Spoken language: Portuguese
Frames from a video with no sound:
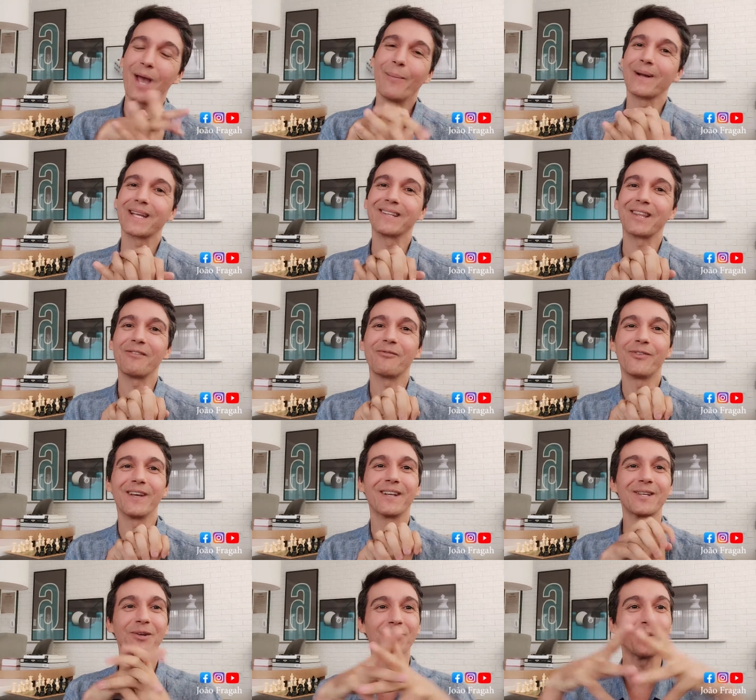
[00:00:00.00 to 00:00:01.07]
é uma quinta-feira
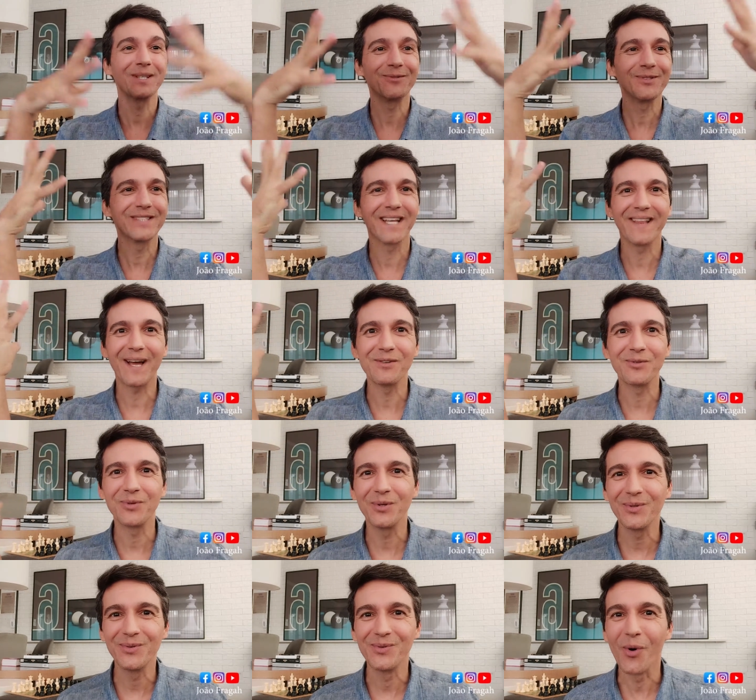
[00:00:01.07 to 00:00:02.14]
que eu tô aqui no cenário
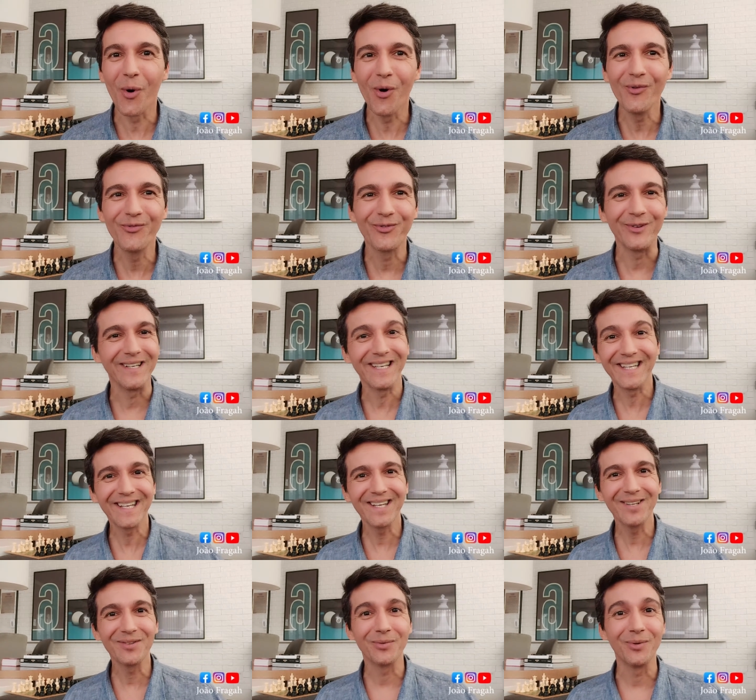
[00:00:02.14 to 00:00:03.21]
todo novo,
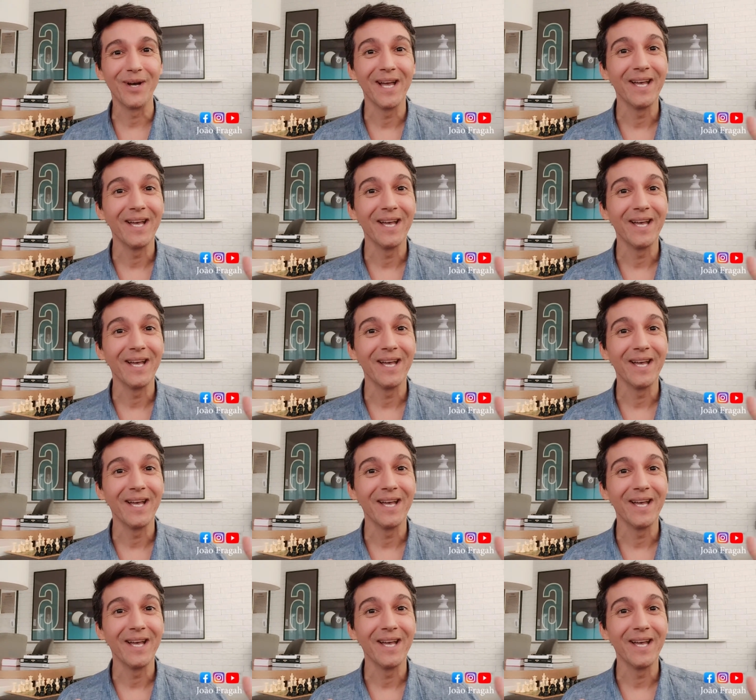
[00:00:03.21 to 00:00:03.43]
lindo,